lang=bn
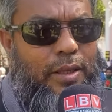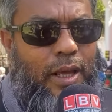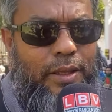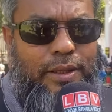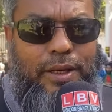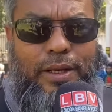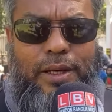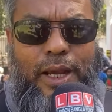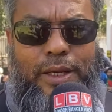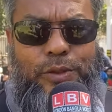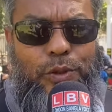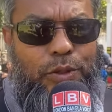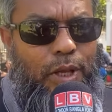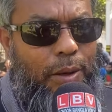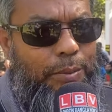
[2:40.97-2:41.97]
তাদের
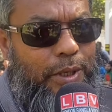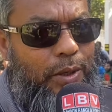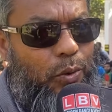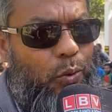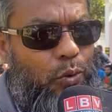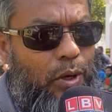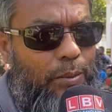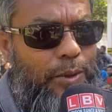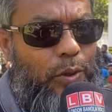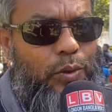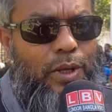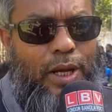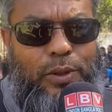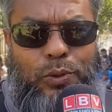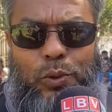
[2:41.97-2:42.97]
ন্যায্য দাবি কোটা
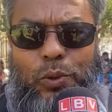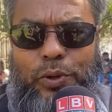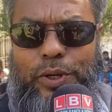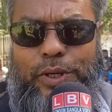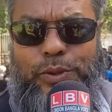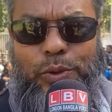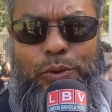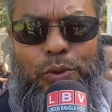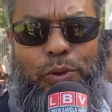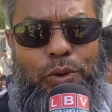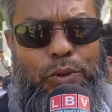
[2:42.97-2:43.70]
বিরোধী আন্দোলনের জন্য